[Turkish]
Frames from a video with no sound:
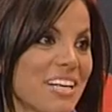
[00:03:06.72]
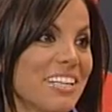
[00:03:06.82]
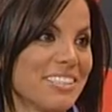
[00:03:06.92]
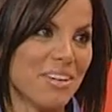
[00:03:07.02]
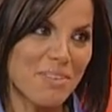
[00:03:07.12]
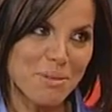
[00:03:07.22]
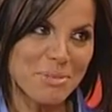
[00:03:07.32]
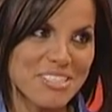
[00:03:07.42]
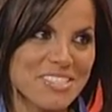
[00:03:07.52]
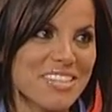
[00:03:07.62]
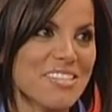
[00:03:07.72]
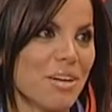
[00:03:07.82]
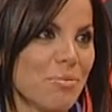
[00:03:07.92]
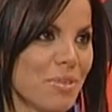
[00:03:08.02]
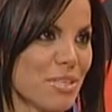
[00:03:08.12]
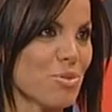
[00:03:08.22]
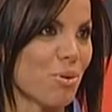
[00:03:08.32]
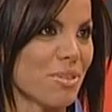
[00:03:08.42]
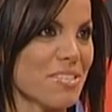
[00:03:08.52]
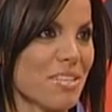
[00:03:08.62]
yerden evet. devam edeceğiz. Abimle ilgili
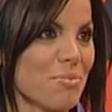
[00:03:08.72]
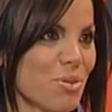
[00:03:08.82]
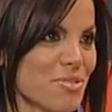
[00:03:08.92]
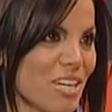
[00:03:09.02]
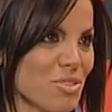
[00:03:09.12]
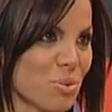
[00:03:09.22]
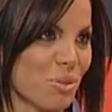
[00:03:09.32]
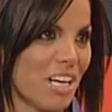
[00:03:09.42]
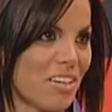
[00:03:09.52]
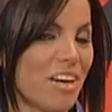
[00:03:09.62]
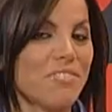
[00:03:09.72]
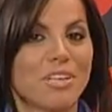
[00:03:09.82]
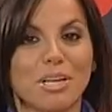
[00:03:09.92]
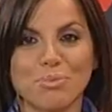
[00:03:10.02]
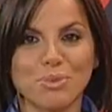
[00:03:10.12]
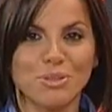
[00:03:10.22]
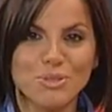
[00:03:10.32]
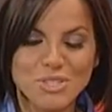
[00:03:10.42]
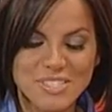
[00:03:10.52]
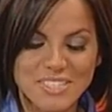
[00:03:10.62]
sormak istediğim özel sorular var. Fakat tamam.
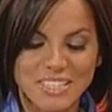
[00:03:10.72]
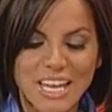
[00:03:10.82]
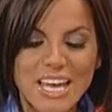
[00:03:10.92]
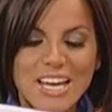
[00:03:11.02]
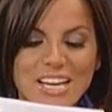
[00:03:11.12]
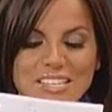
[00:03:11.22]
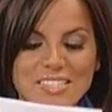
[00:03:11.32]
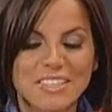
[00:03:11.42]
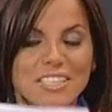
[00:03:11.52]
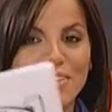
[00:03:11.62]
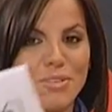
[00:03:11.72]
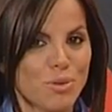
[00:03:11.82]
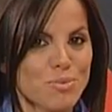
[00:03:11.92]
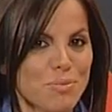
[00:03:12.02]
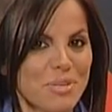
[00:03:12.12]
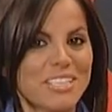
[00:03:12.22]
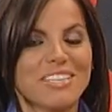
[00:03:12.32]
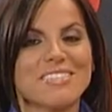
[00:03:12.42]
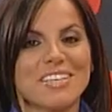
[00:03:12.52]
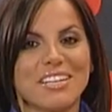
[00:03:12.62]
bunların öncesinde sıradaki videomuzu
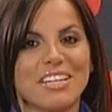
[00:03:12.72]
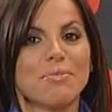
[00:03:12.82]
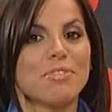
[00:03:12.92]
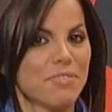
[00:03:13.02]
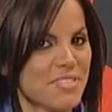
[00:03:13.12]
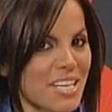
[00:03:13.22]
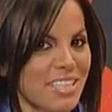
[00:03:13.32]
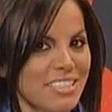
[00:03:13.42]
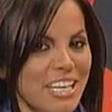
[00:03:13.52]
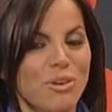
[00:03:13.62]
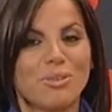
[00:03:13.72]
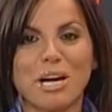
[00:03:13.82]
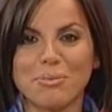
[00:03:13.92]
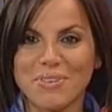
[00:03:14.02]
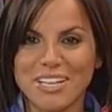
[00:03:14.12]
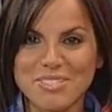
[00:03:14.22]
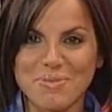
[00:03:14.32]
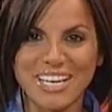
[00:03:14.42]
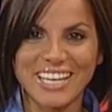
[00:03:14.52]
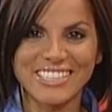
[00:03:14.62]
birlikte seyredelim. 50 Cent geliyor. Number One TV
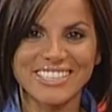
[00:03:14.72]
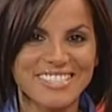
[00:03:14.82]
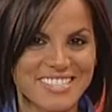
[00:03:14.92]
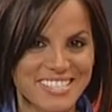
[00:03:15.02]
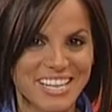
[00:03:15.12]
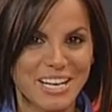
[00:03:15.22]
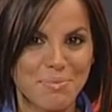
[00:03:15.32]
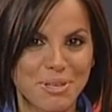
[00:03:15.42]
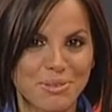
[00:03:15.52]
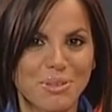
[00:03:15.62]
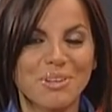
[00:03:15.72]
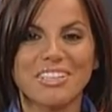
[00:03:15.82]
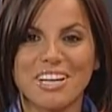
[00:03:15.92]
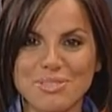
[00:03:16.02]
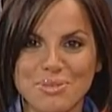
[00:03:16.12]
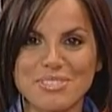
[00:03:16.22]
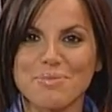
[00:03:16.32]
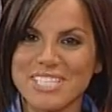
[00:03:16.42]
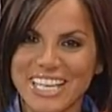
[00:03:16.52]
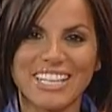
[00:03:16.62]
ekranlarında sizlerle birlikte oluyor. Daha
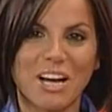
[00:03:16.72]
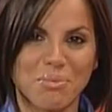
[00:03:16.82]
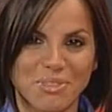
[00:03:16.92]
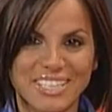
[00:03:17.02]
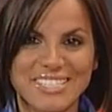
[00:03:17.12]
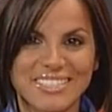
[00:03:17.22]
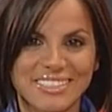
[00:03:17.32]
sonrasında biz yeniden buradayız.